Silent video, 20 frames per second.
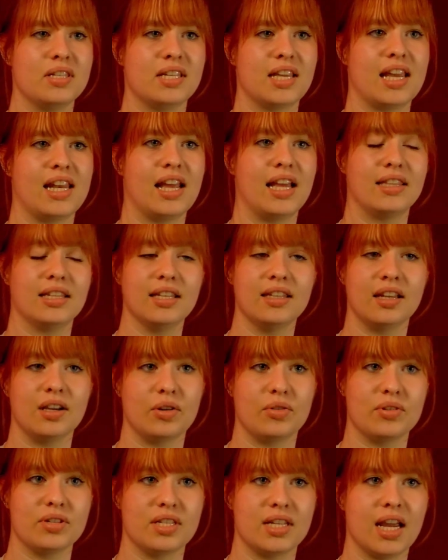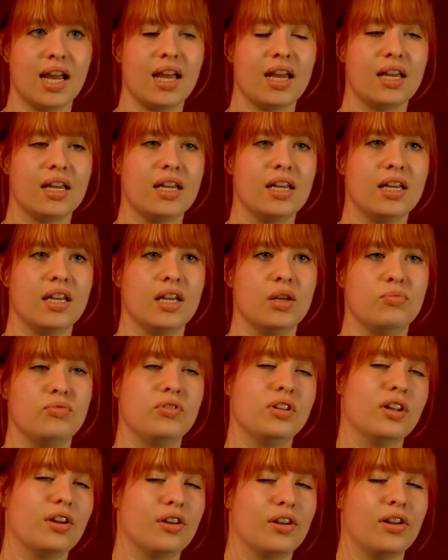parce qu'elle est atteinte d'un cancer et
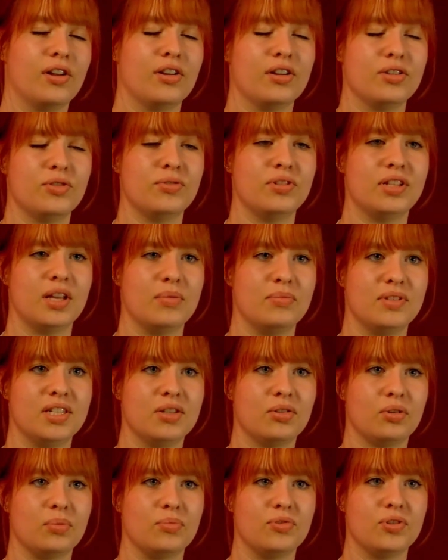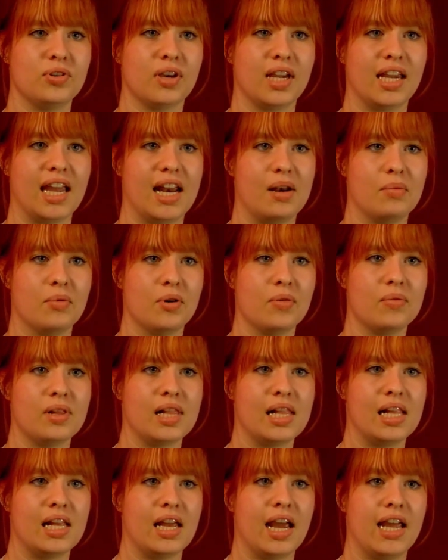puis suite à une petite rupture également.
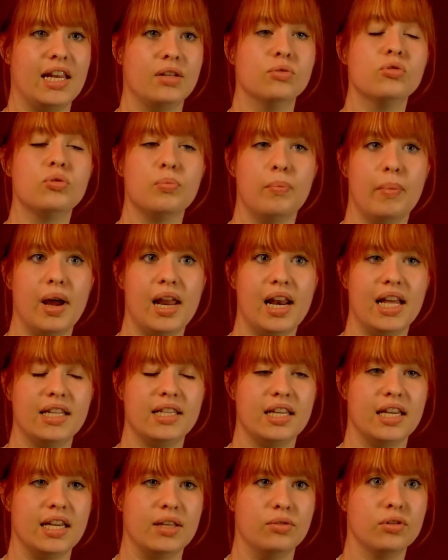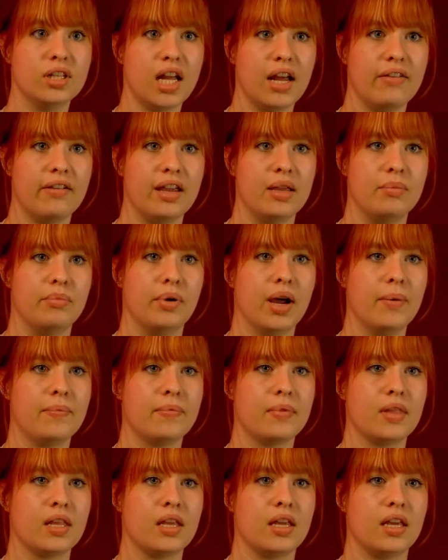Elle est donc malade et ne travaille pas
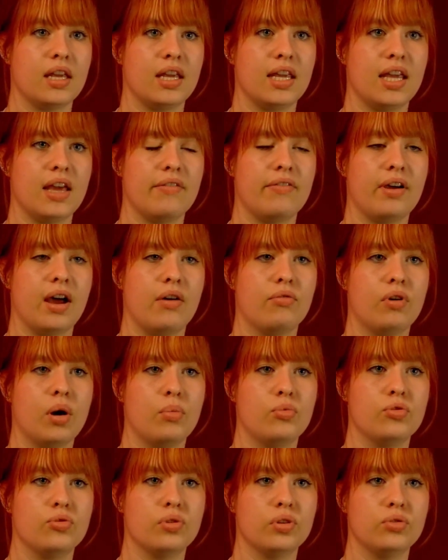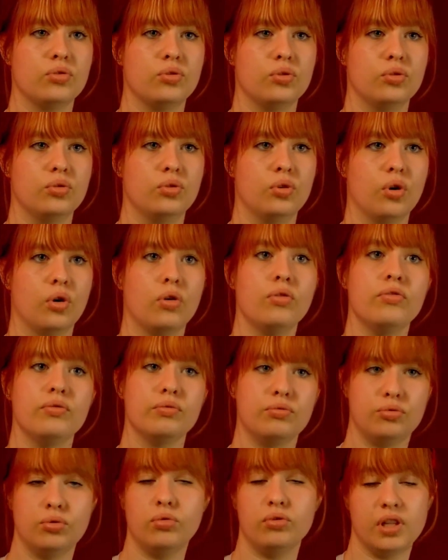et elle va avoir besoin de,
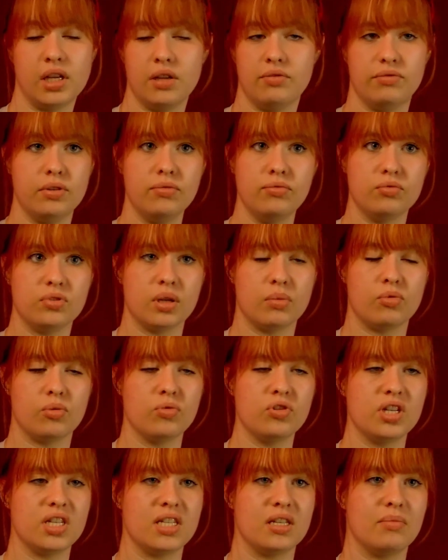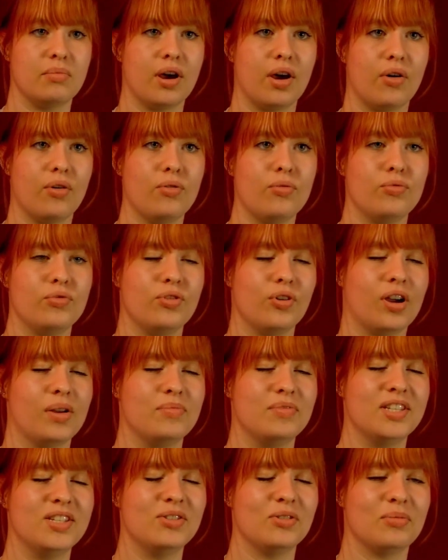retourner vivre tout simplement chez ses parents où il y aura
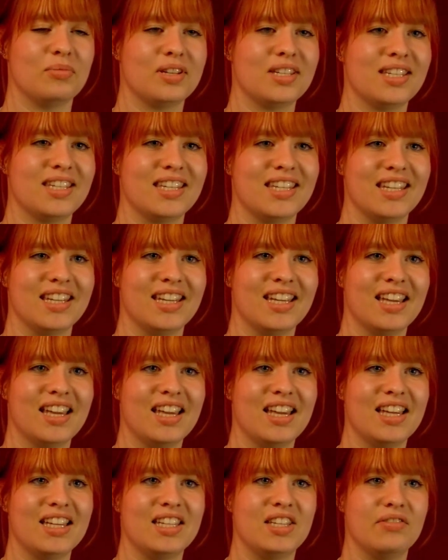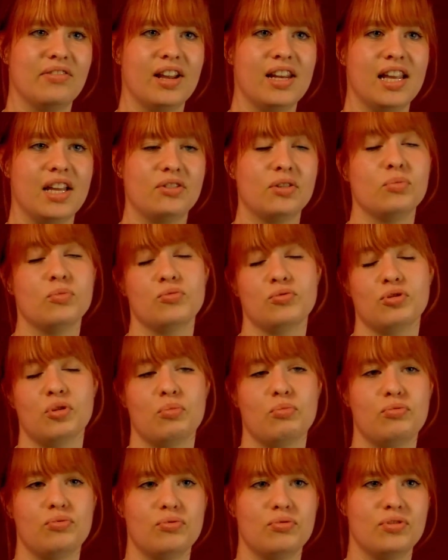une petite surprise qui, va l'y attendre,
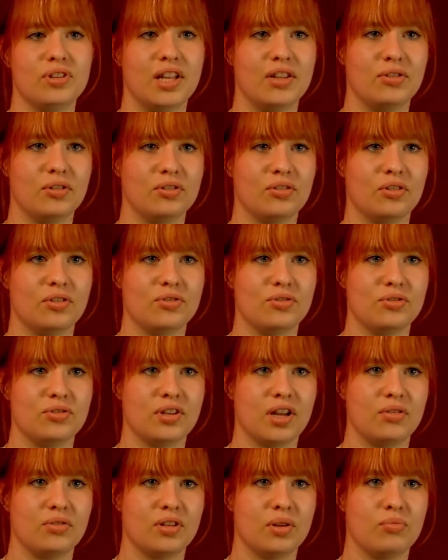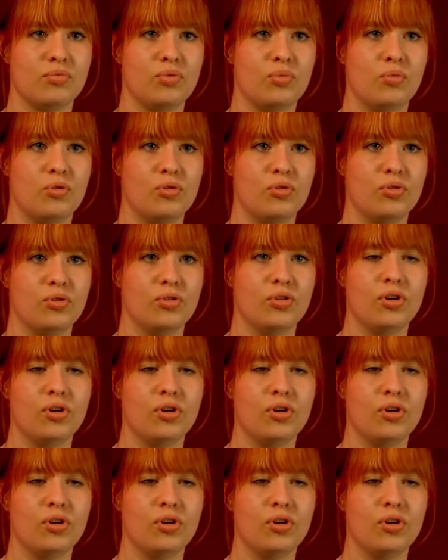sans plus attendre, ce sera tout simplement